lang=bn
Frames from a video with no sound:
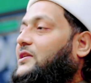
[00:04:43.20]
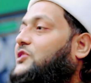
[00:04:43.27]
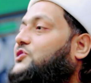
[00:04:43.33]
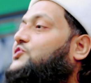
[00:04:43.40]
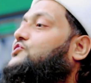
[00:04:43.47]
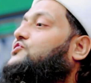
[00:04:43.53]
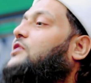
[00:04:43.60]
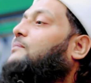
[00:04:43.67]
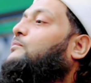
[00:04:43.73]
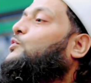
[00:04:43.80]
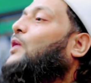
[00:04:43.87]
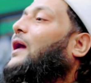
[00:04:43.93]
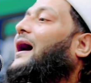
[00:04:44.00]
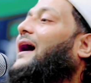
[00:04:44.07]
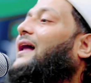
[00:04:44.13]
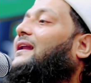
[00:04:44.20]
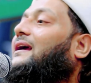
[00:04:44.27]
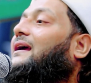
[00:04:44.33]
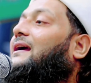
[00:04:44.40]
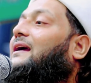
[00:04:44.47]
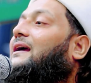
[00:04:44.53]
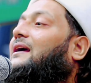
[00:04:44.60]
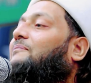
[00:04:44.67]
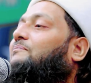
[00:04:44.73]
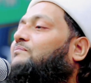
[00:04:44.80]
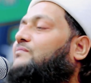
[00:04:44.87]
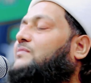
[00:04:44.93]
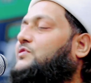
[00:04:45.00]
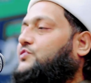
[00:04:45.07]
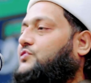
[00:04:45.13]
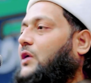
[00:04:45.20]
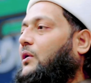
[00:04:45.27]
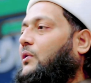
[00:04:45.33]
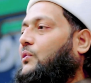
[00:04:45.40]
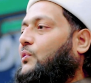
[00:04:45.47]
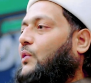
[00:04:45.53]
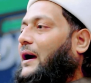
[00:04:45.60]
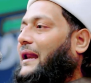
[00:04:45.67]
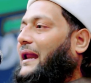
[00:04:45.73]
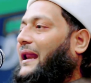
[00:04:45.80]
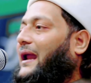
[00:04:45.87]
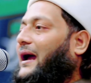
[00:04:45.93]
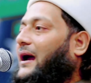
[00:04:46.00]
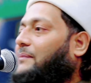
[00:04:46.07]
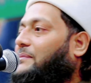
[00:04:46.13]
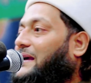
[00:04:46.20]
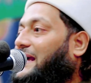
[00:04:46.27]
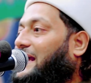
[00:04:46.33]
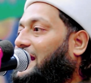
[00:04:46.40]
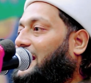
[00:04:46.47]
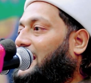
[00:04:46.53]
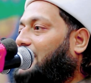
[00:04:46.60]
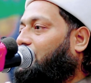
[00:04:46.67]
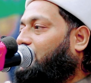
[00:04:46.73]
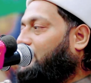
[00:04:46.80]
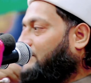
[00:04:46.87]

ইশরাবুল হালিব সাল্লু আলাল হাবিব